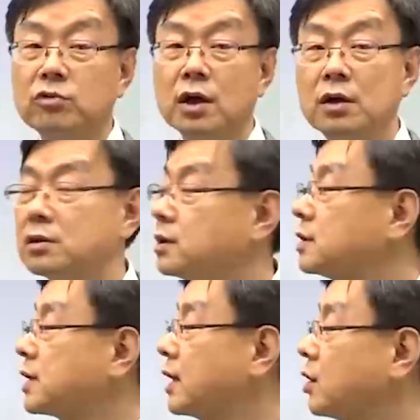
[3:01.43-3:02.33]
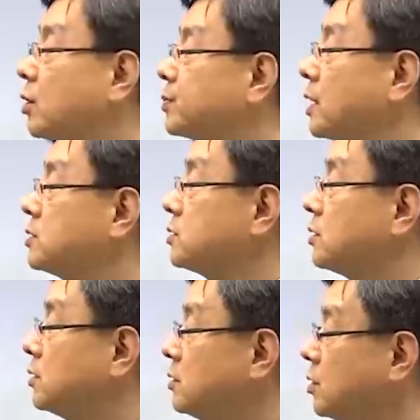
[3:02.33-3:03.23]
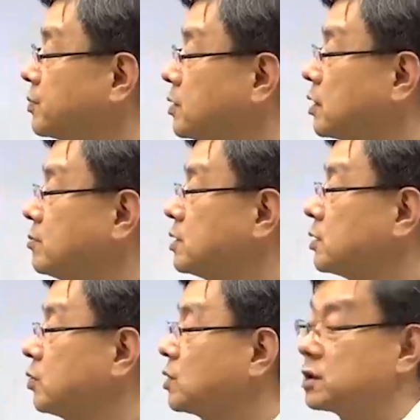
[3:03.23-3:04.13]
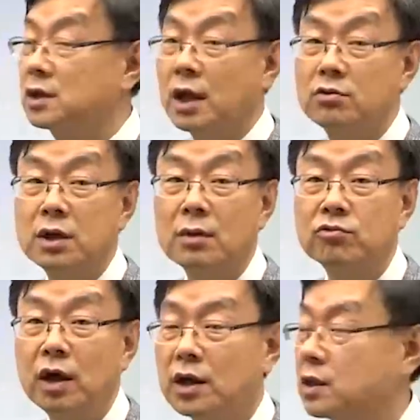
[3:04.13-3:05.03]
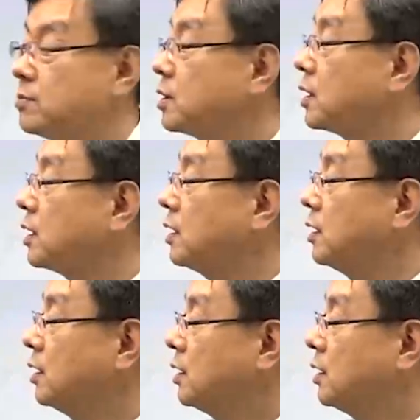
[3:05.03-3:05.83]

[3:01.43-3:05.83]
누가 이런 사례가 없겠죠. 없을 겁니다. 소유자 승낙해준 사람이 누가 있겠습니까?